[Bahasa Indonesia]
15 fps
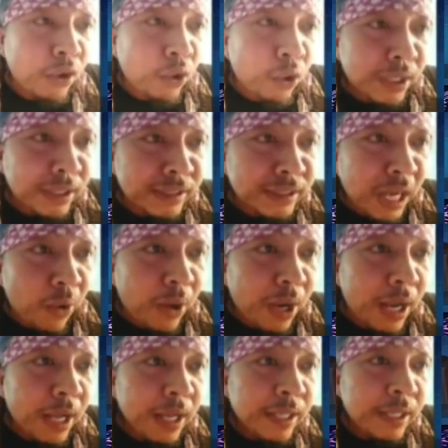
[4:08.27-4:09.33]
orang
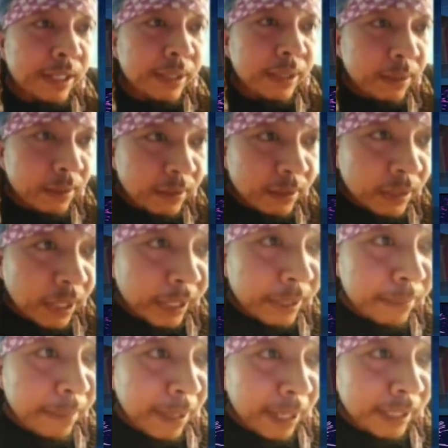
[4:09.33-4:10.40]
Jawa.
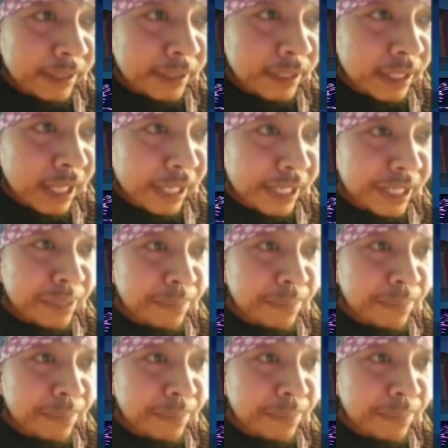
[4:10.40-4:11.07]
Lagi makan siang ini